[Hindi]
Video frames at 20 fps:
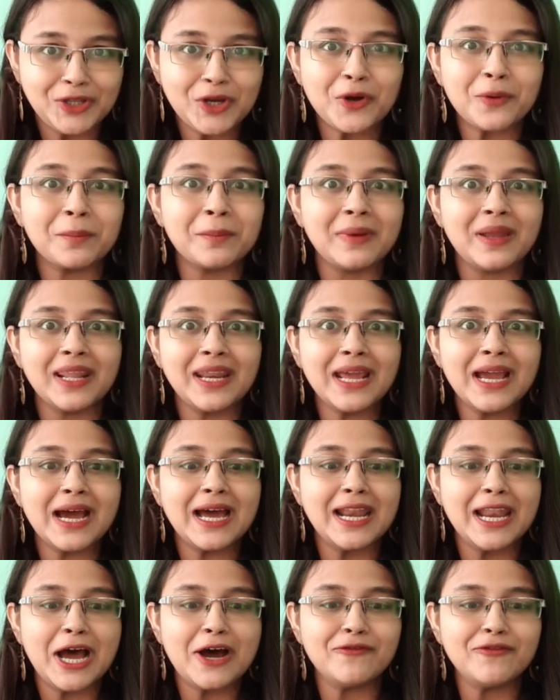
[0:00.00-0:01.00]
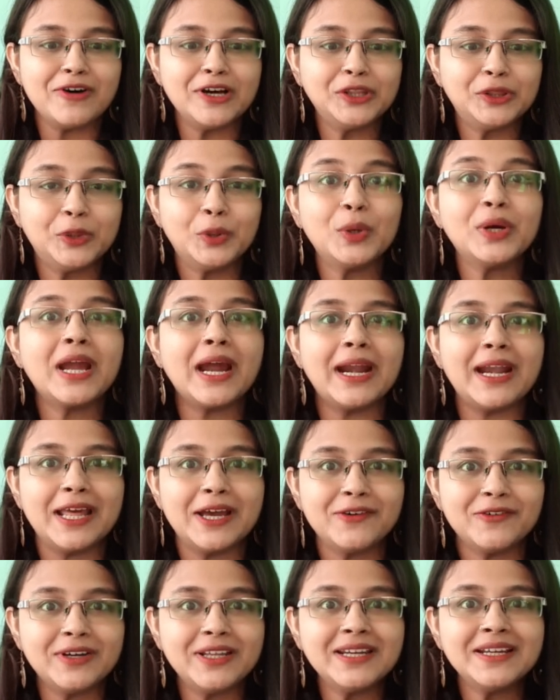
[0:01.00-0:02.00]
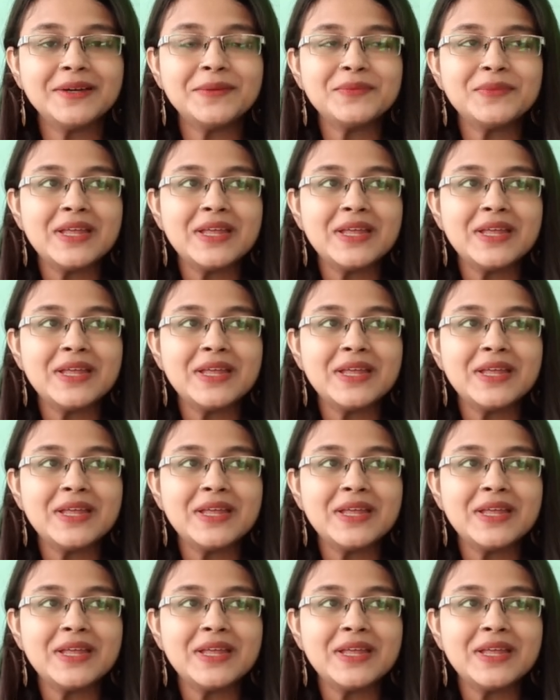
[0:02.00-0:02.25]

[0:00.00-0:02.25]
थी और मेरे अलावा दो कैडेवर